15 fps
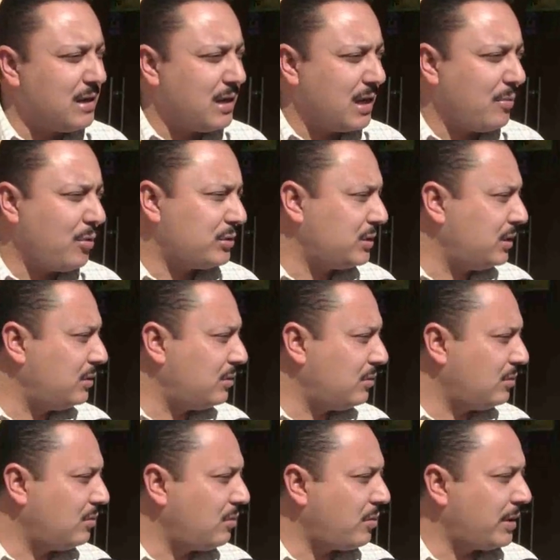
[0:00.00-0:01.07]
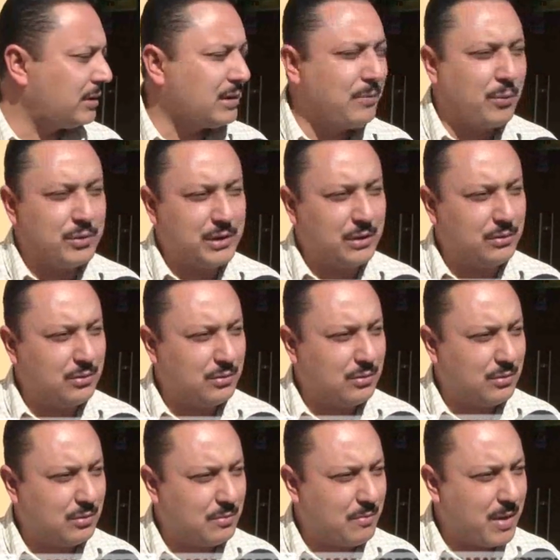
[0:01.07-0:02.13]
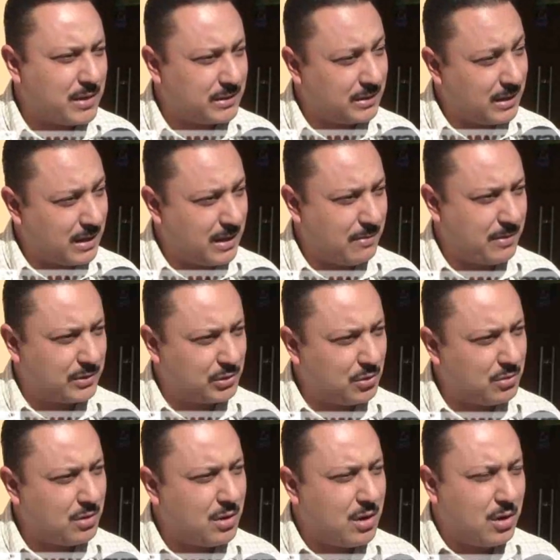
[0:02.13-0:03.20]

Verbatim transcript: hemos tenido un 40% más en la elevación.